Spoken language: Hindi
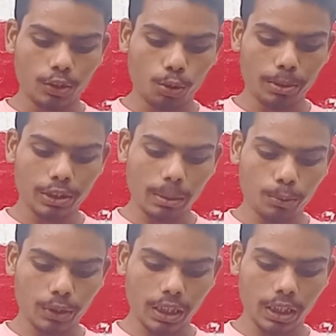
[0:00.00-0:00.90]
तो फ्रेंड्स
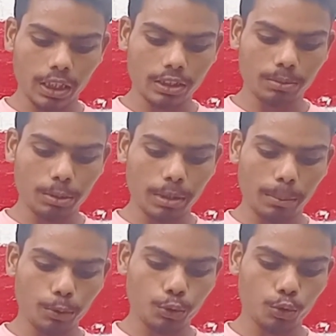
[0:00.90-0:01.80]
आपको क्या करना है सबसे
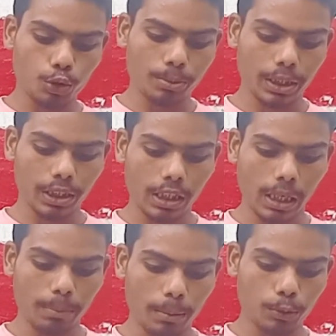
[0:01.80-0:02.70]
पहले आपको शॉर्ट्स पे आ जाना है
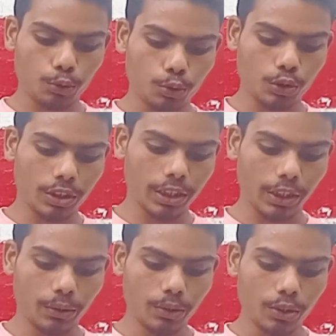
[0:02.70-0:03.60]
यहाँ पे आप लोग शॉर्ट्स
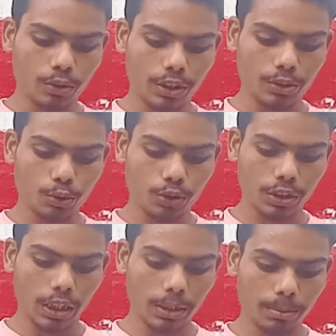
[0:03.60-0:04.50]
देख रहे हो तो ये
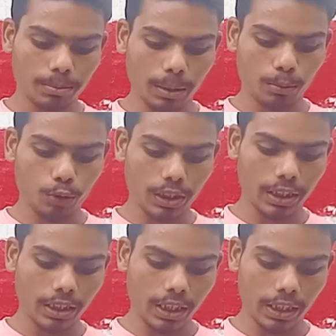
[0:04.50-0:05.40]
शॉर्ट्स के आइकन पे आपको
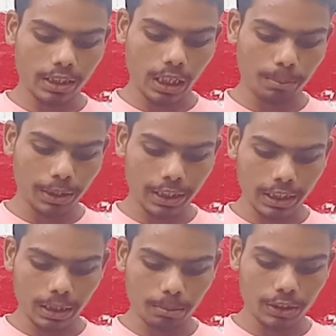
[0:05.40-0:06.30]
क्लिक करना है यहाँ पे
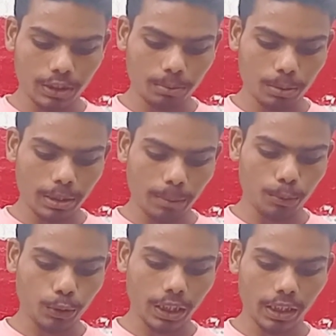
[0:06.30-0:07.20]
क्लिक करने के बाद सबसे पहले
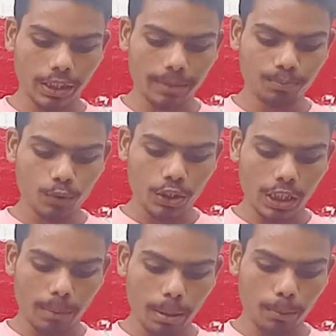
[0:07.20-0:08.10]
आपको क्या करना है
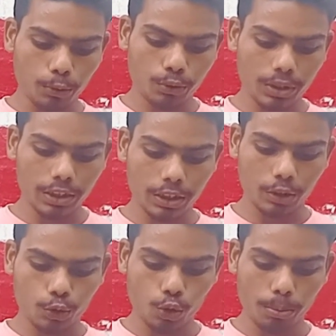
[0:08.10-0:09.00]
यहाँ पे आप लोग देख
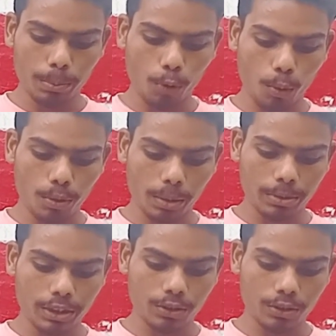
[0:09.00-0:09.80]
सकते हैं जो अभी पॉपुलर में